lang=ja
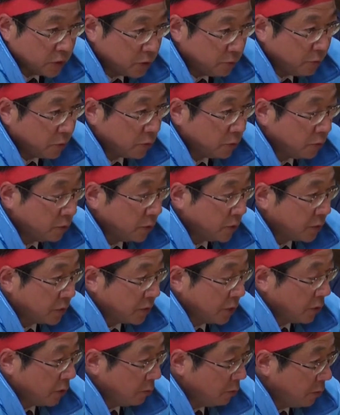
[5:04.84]
市もそうで
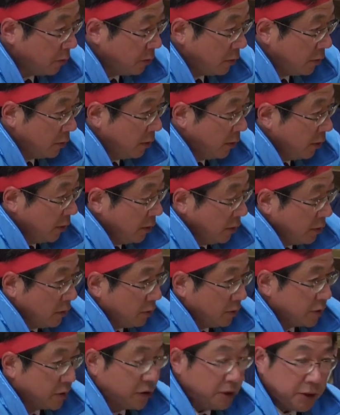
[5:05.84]
すけれども
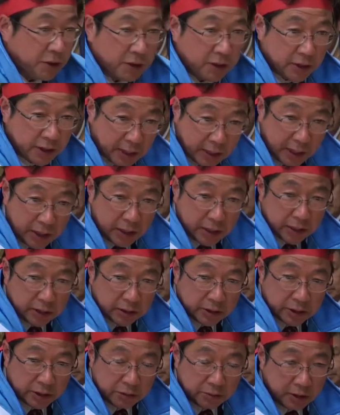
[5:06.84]
地域が
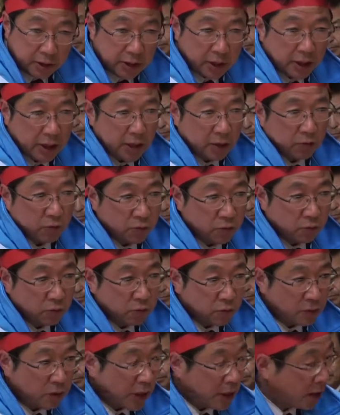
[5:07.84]
できるだけ学
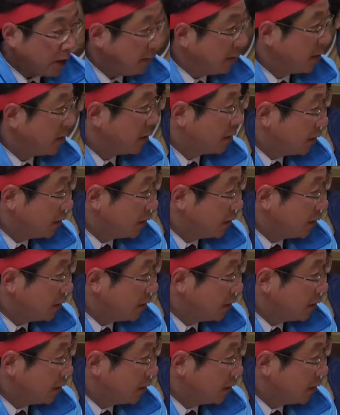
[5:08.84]
校と関わっ